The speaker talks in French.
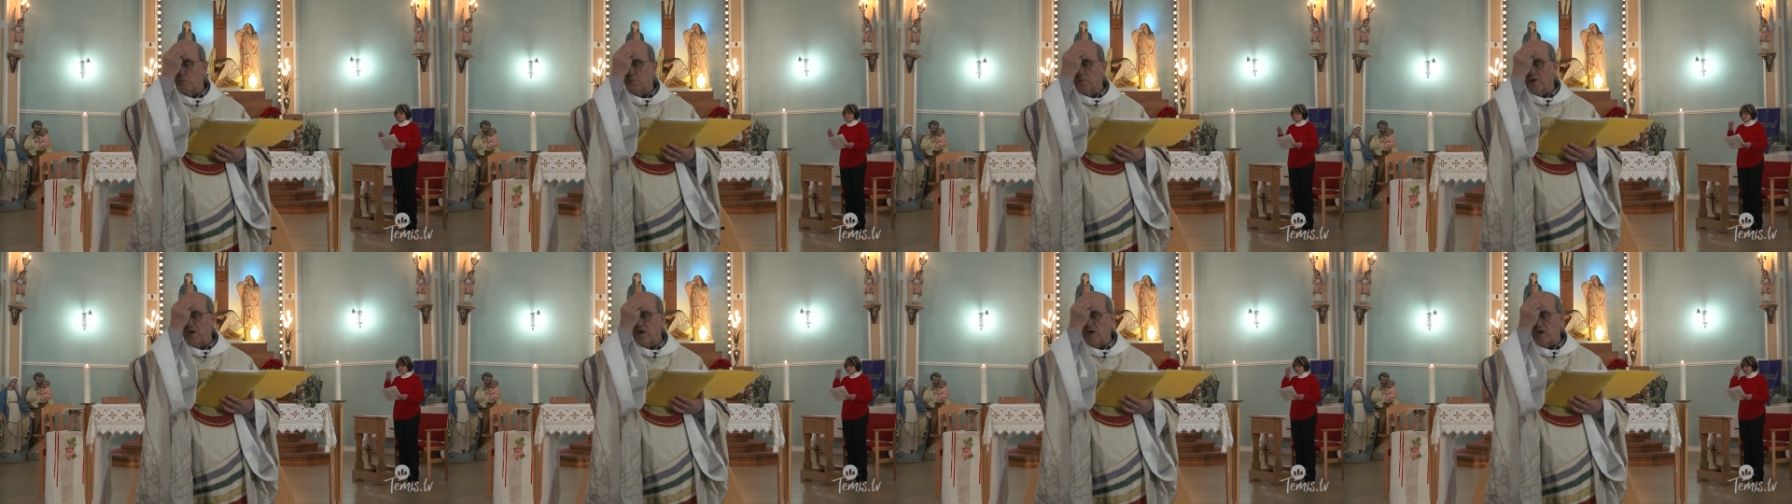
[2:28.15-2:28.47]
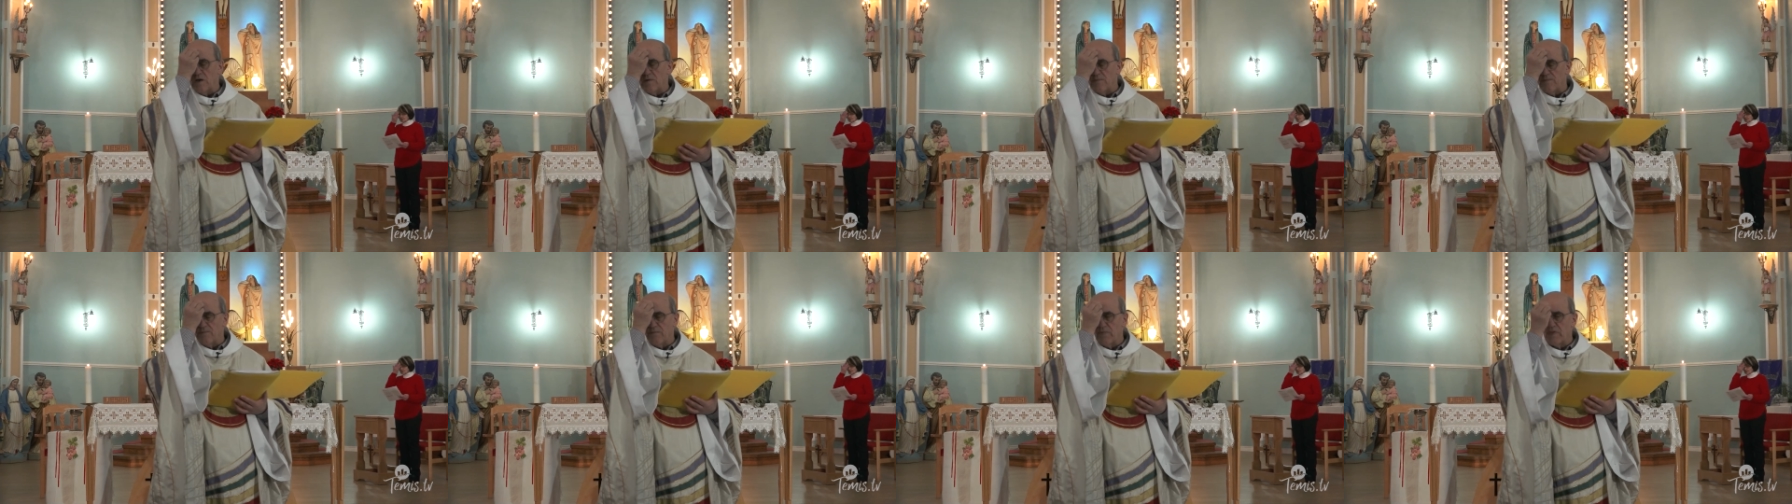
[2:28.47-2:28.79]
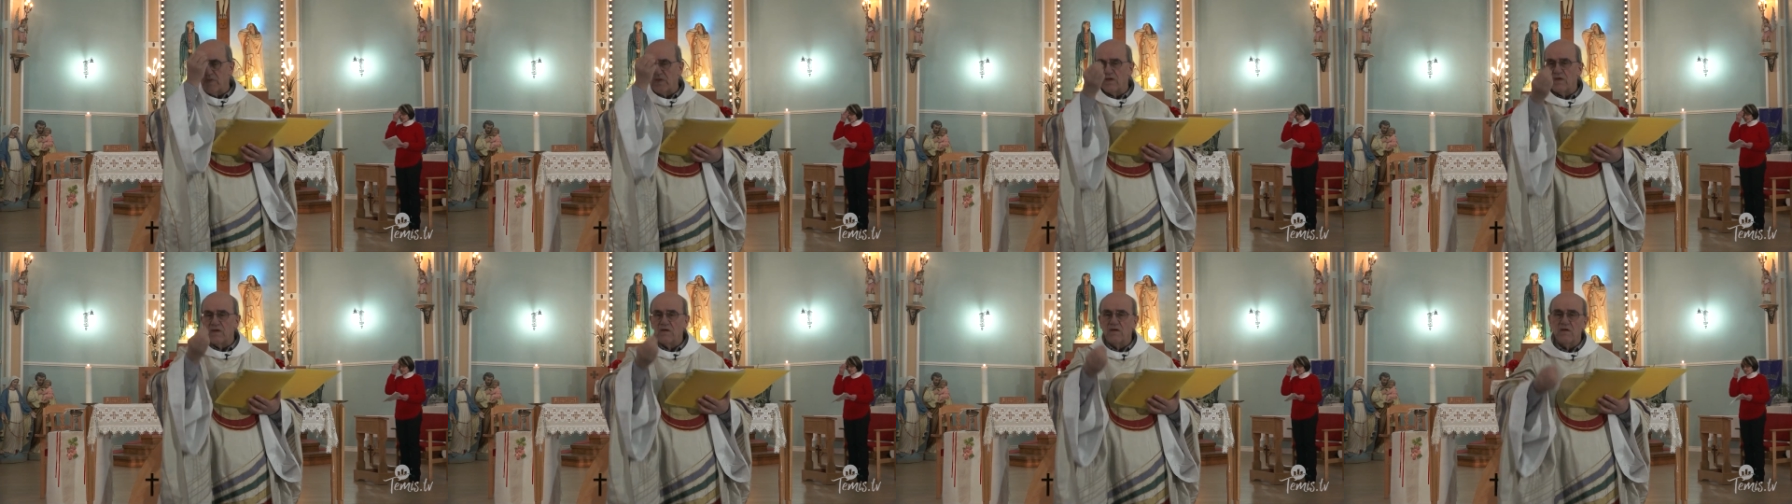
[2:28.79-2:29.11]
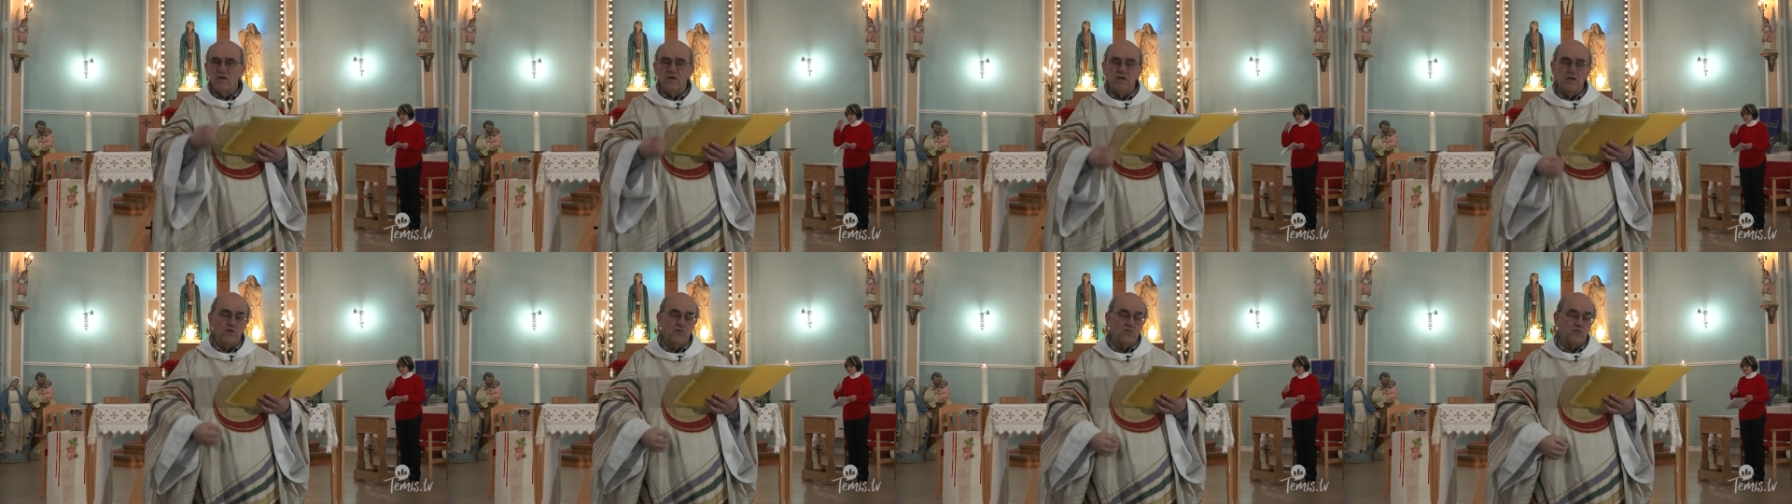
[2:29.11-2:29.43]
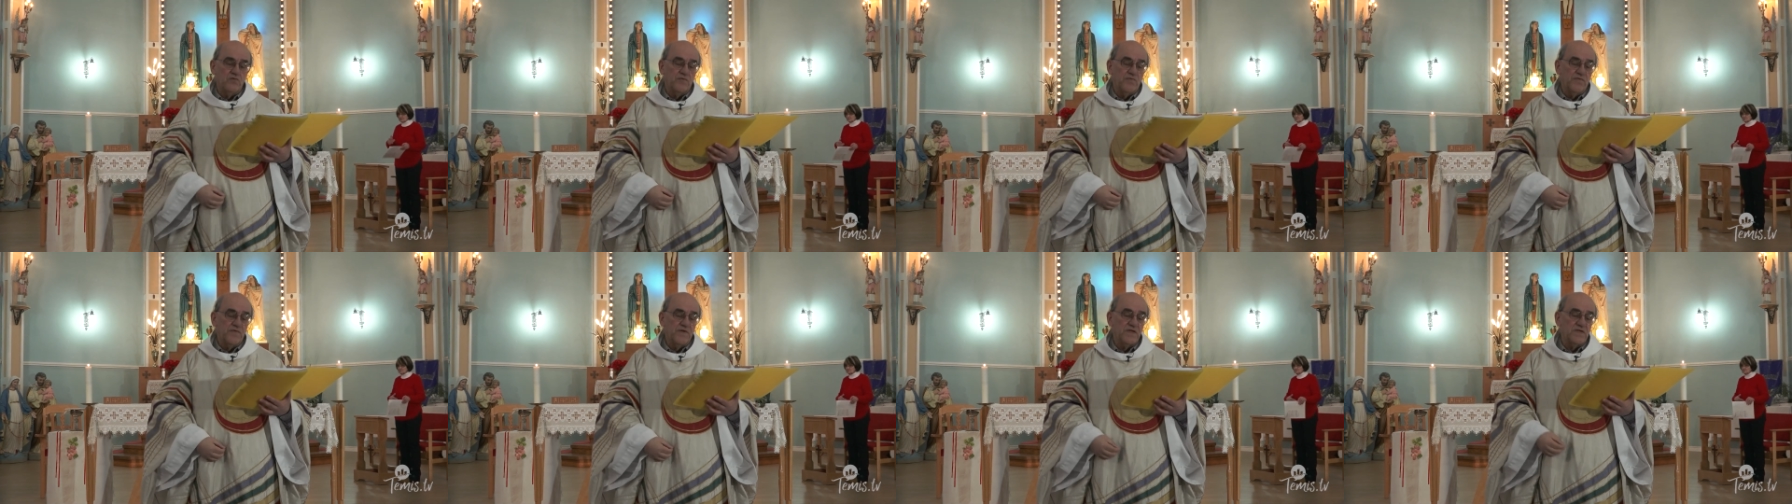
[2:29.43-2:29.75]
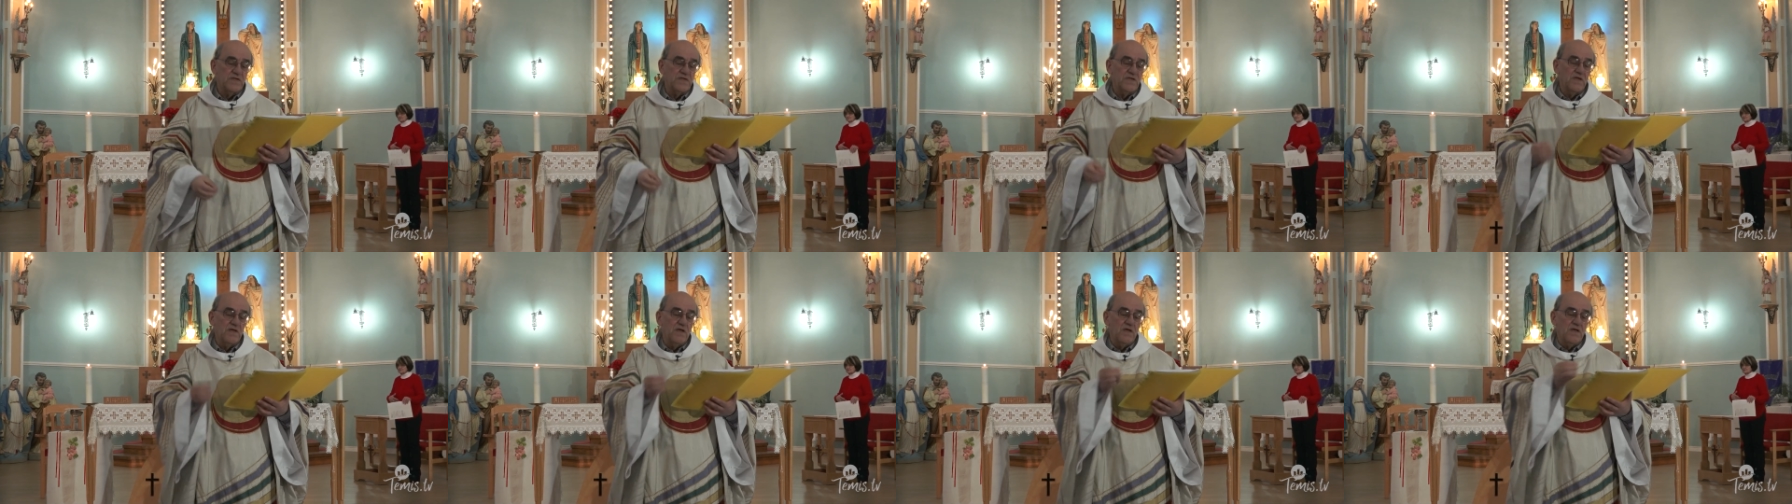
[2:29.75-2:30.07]
Père et du
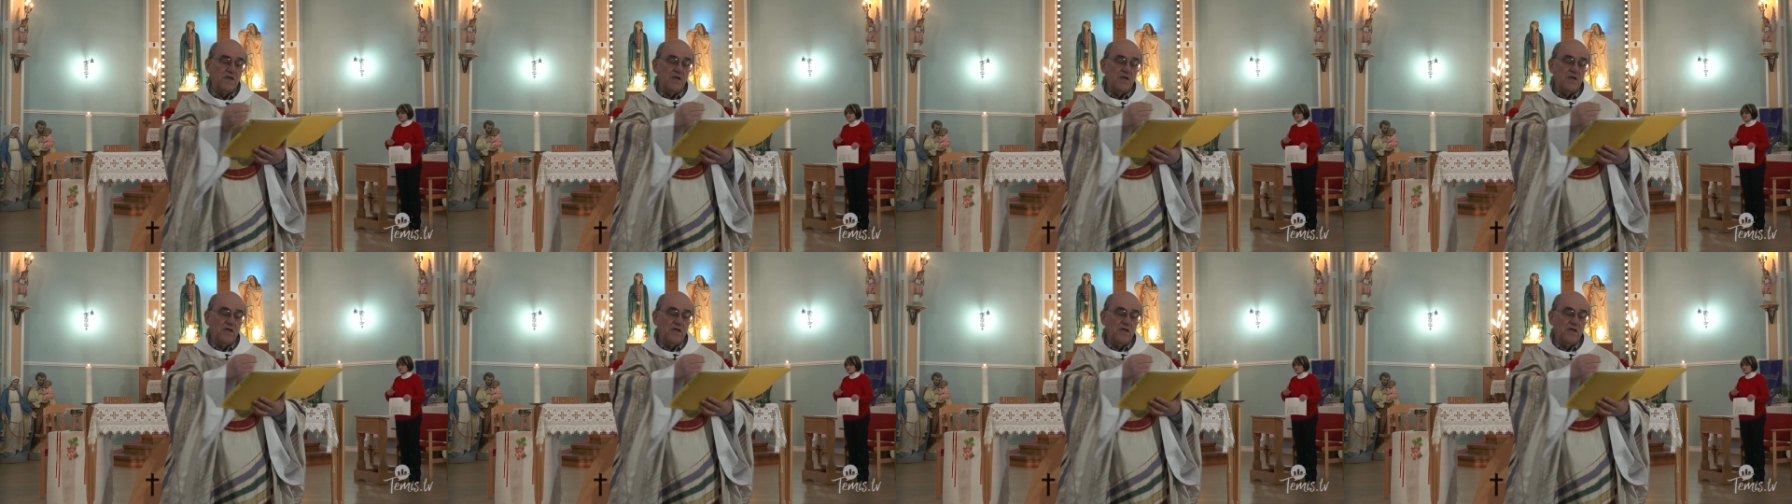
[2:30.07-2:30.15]
Fils